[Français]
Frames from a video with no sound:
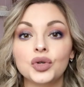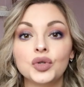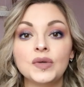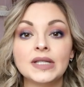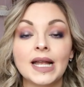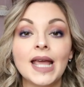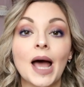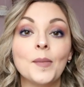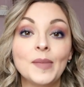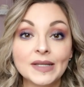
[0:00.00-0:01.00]
je suis allée
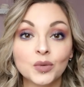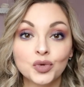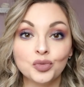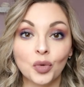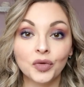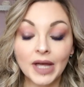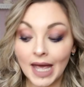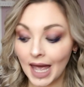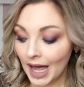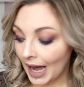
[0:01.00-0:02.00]
à Maison du Monde.
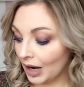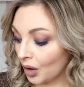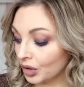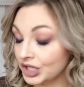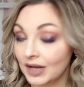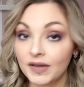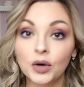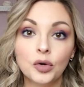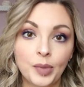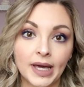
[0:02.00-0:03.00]
Alors, j'avais
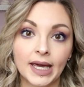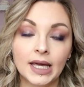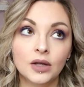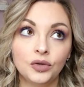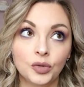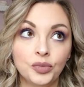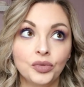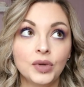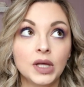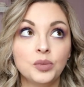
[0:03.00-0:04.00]
repéré
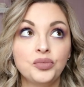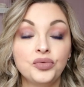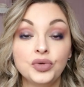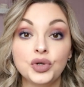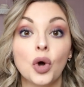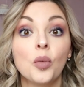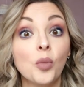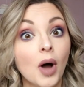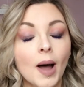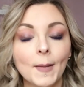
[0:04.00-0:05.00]
depuis plusieurs
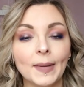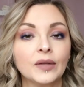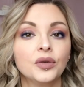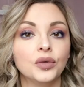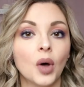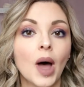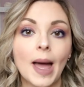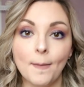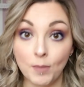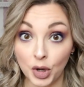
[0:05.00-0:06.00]
mois maintenant
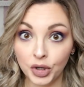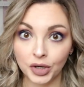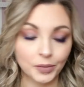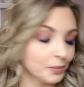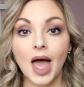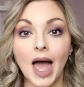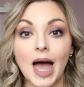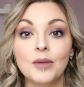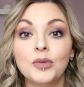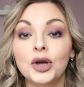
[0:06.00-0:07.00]
un mug.
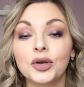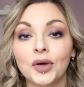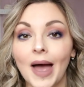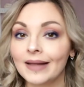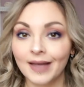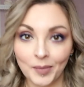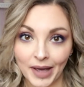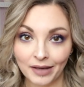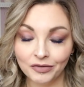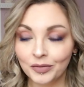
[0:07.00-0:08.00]
Un mug
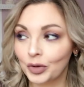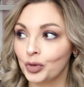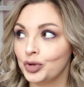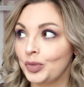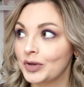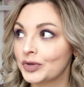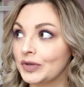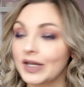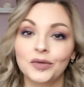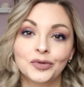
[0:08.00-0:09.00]
attrape-rêve, je pense
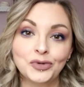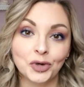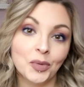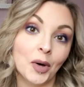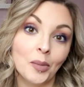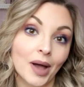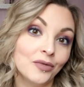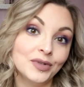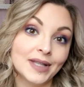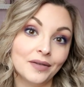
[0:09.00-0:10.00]
que ça ne vous surprend
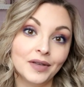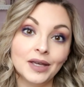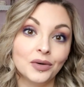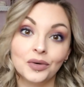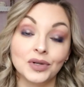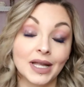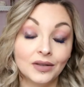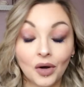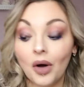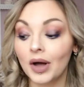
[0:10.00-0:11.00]
pas, vous savez euh, que
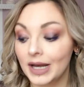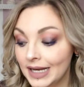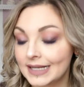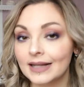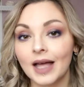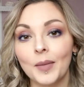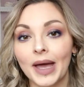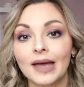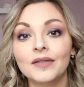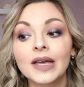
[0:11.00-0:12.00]
j'adore les
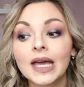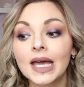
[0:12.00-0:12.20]
attrape-rêves.